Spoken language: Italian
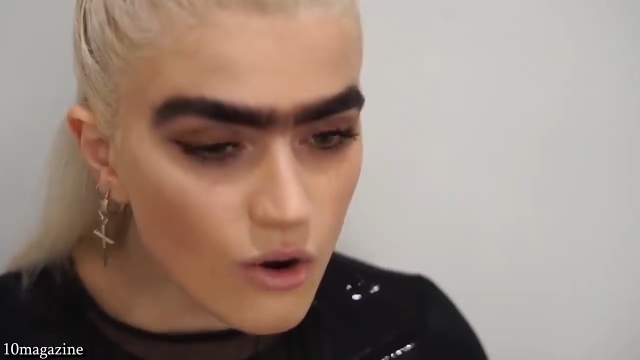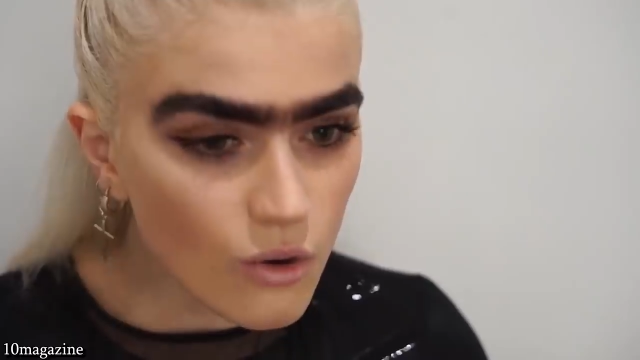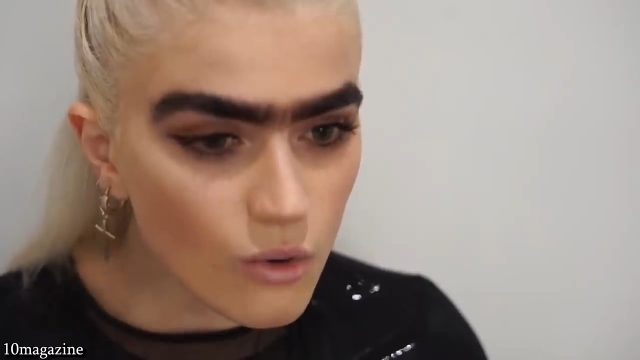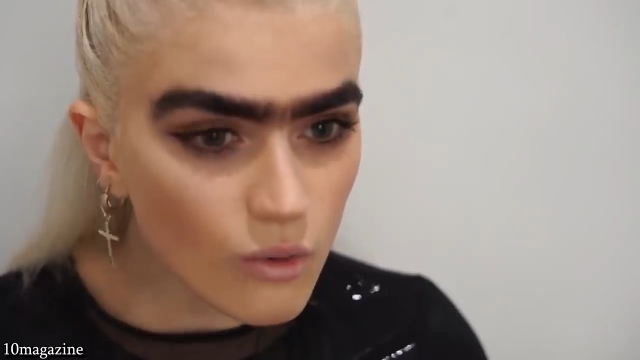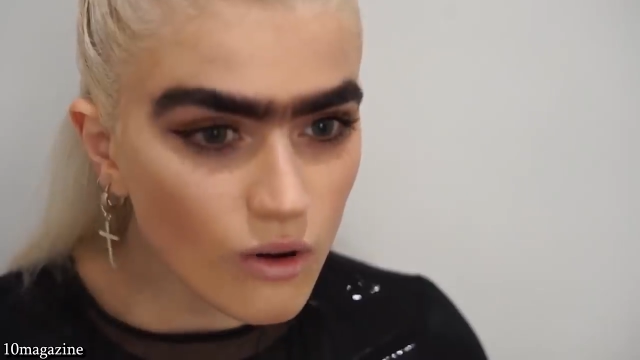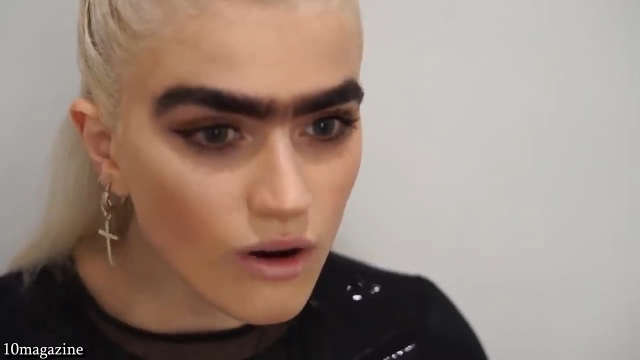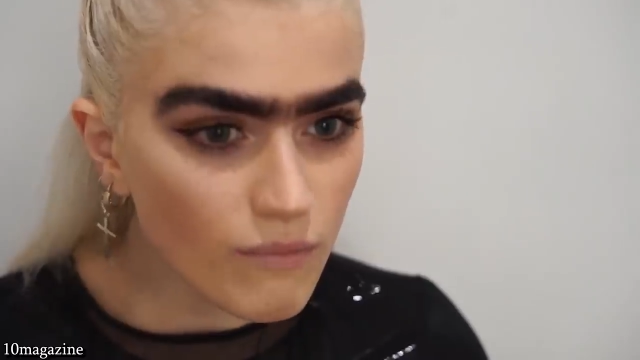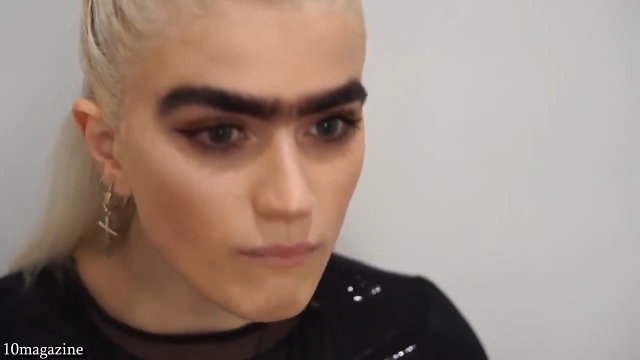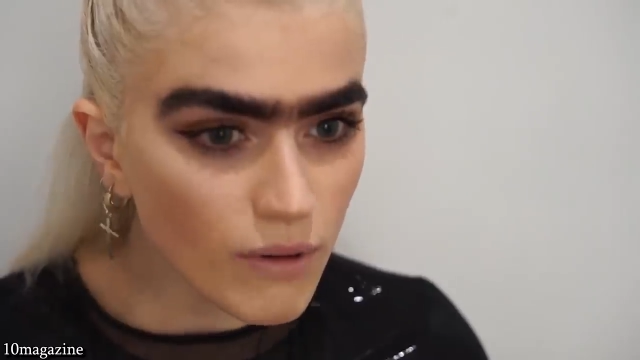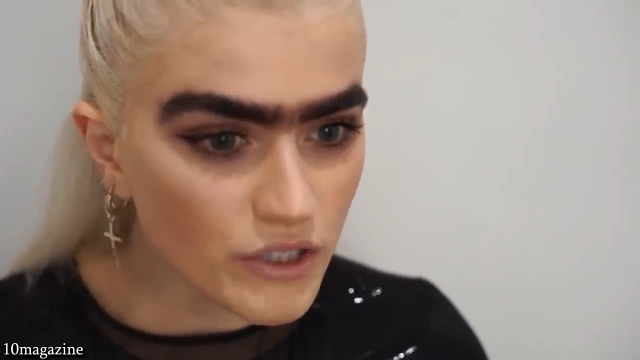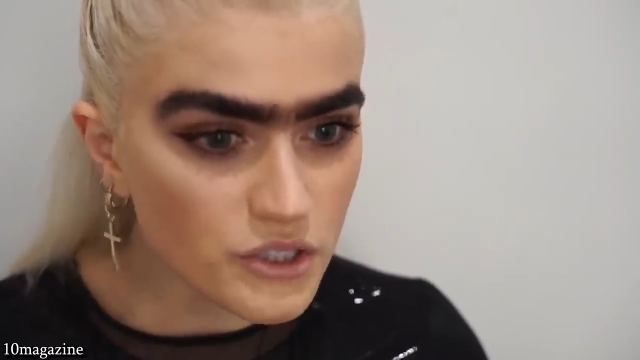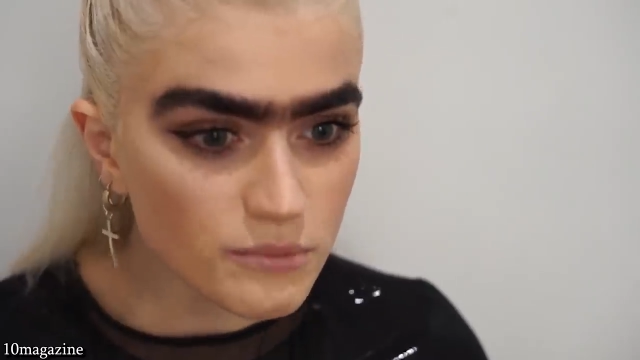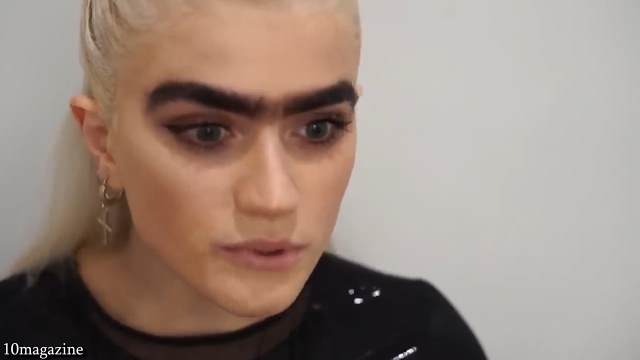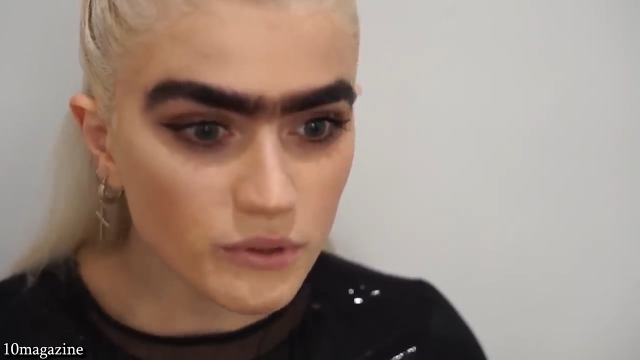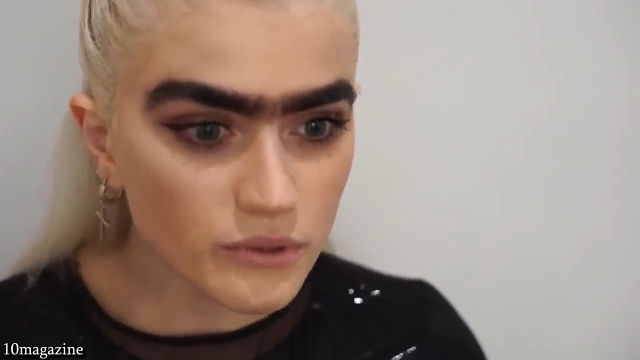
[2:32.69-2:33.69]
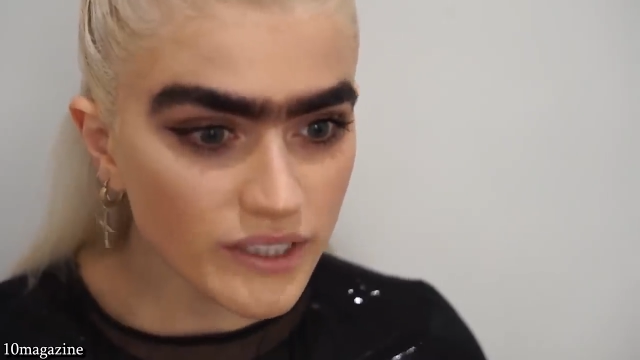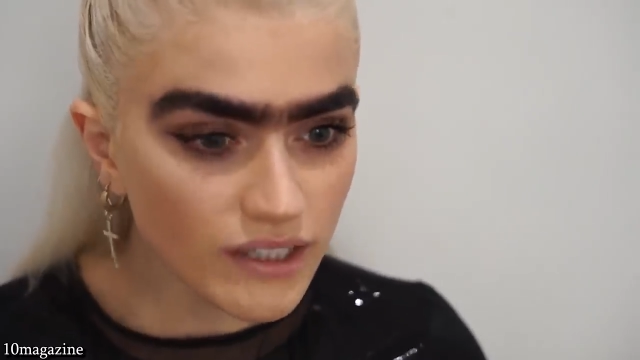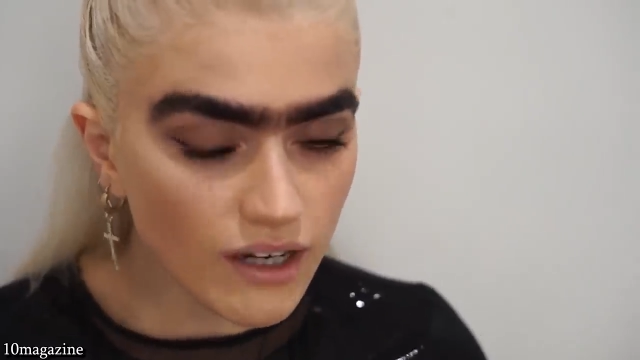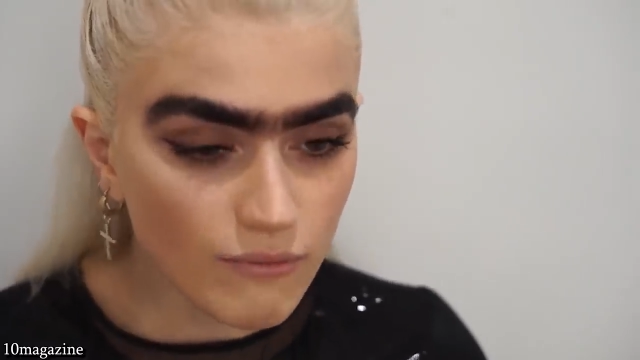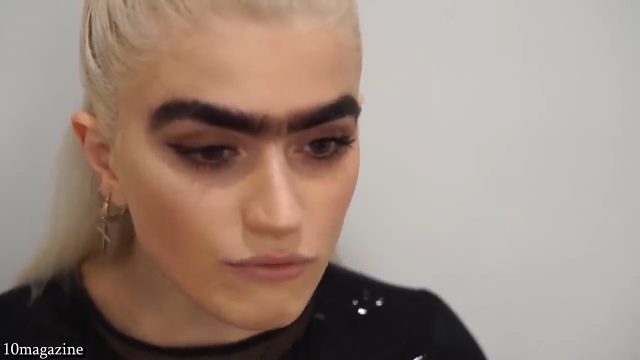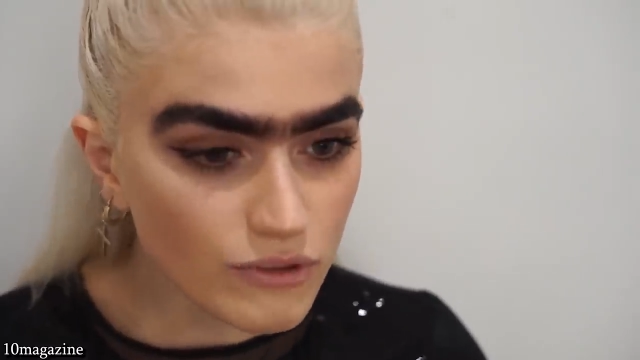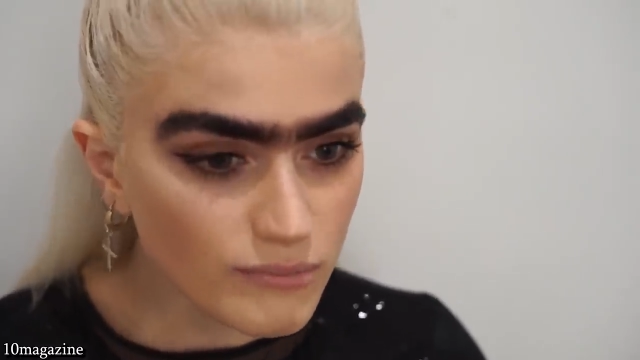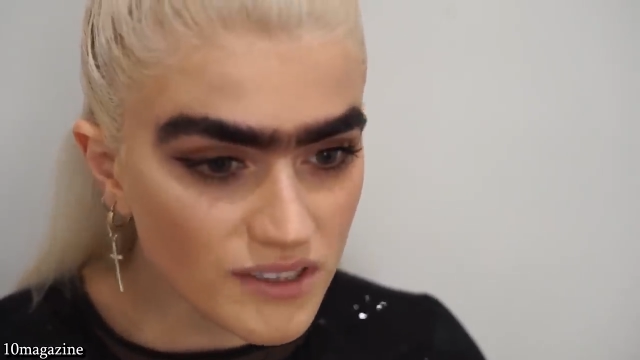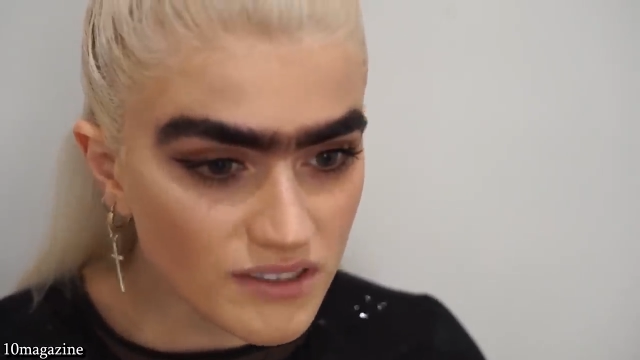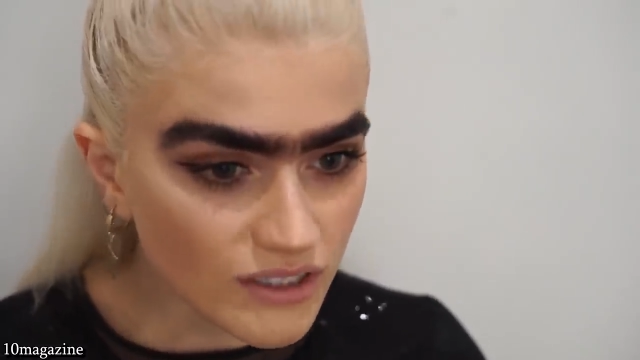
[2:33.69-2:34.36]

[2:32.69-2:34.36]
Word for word: detto che le donne non devono per